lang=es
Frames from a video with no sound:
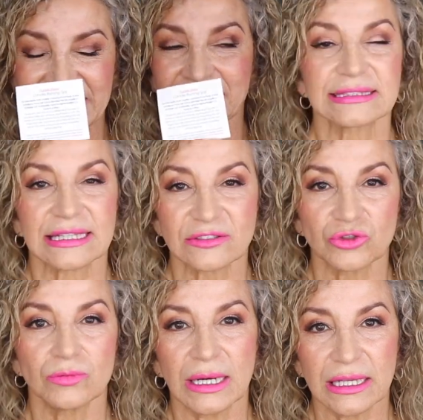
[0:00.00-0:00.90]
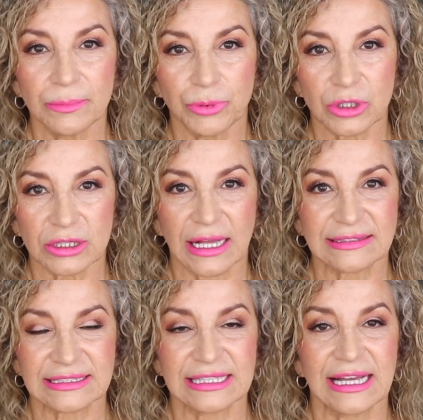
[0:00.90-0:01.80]
Es de suma
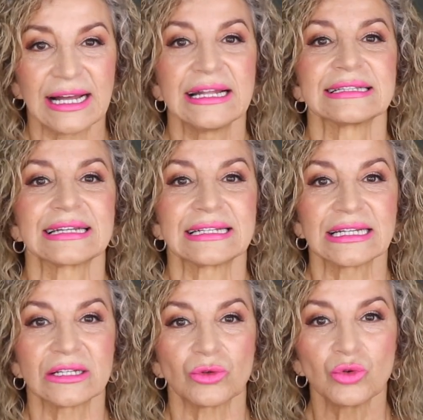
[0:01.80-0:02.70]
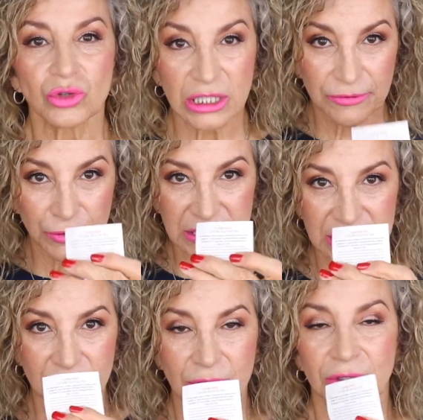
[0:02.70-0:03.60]
importancia tener un
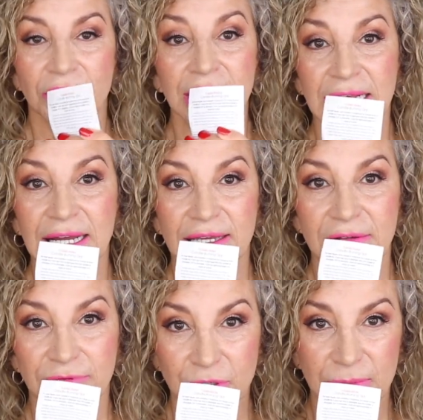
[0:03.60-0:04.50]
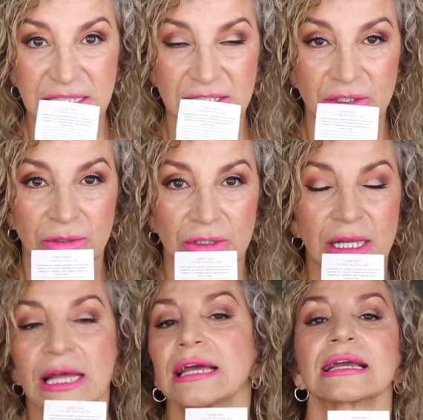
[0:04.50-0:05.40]
refuerzo de la información,
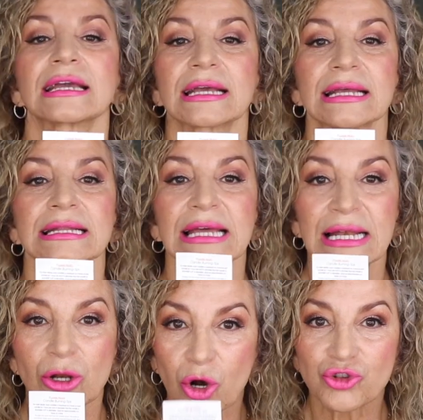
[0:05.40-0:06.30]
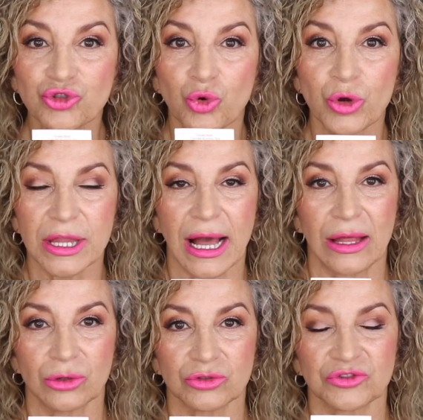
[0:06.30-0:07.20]
de los
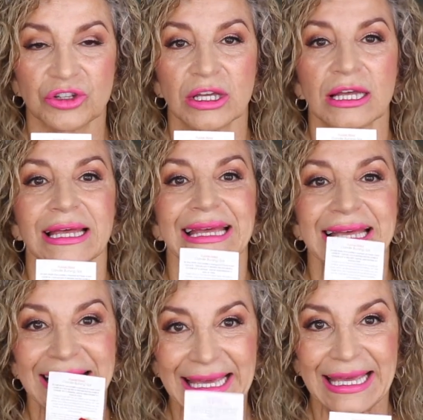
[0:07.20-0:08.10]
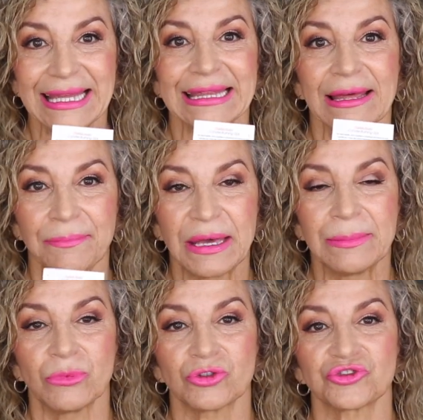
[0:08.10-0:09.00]
cuidados que
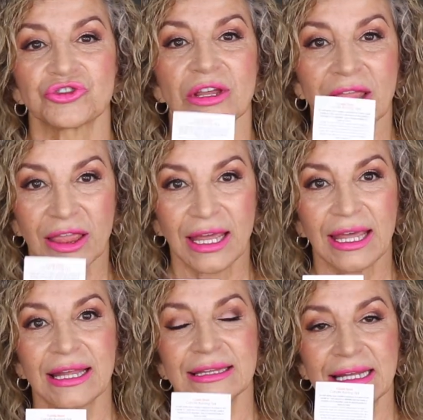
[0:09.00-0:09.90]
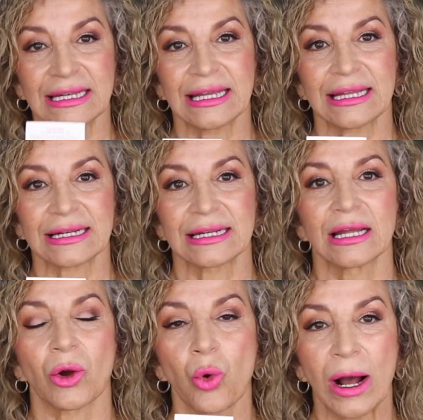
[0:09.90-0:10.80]
debemos de tener
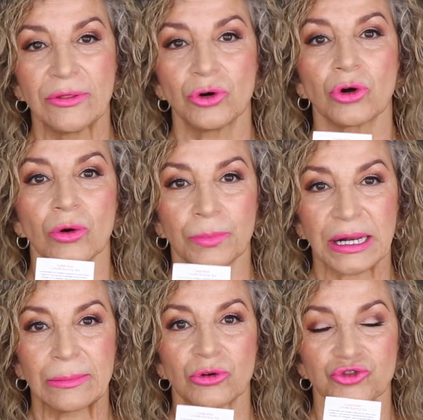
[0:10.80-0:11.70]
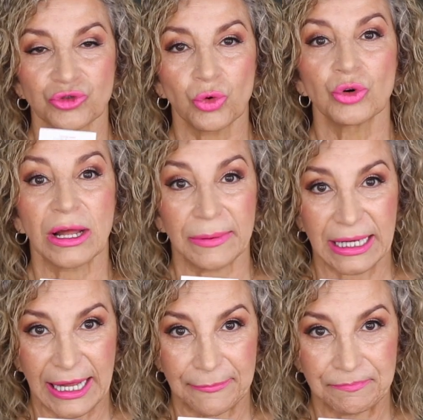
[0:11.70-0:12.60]
cuando compramos una vela.